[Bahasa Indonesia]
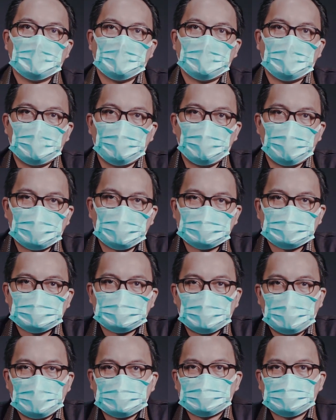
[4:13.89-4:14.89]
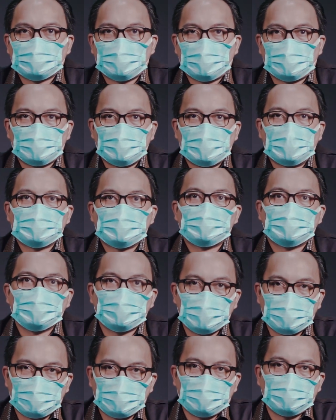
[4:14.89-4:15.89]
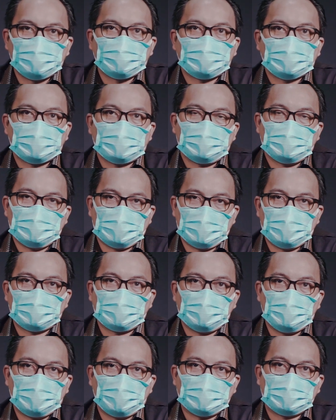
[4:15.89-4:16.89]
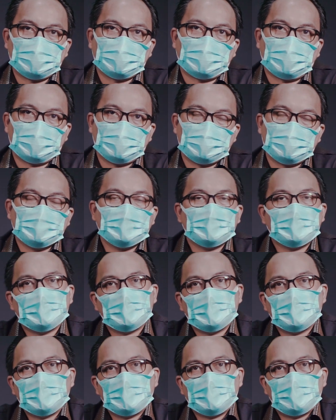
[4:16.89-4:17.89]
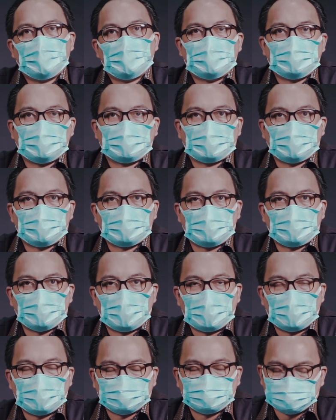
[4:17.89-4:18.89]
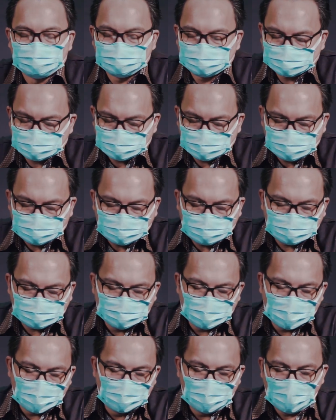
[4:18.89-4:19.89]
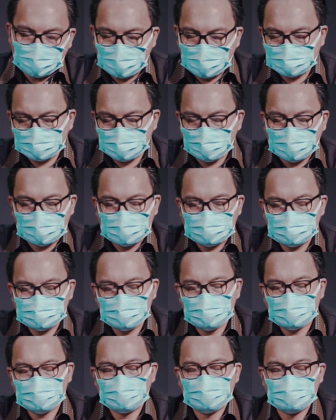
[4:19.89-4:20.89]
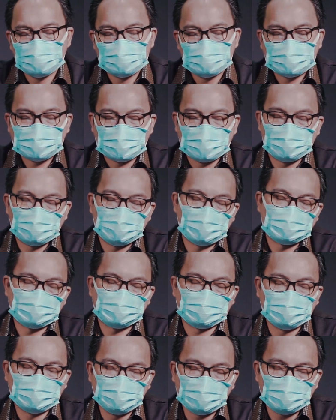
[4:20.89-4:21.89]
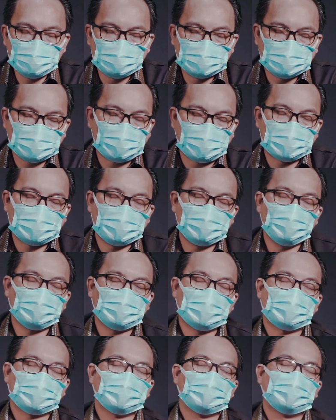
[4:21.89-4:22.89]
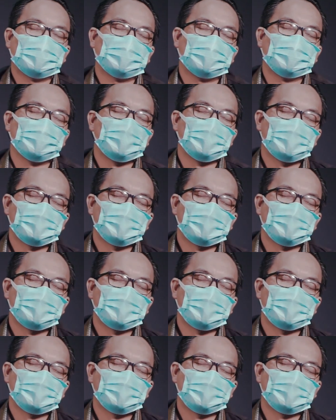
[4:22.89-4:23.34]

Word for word: membuat segala sesuatunya cukup dalam kehidupan kita. Mari kita berdoa. Bapak, terima kasih. Kami bersyukur kepadamu karena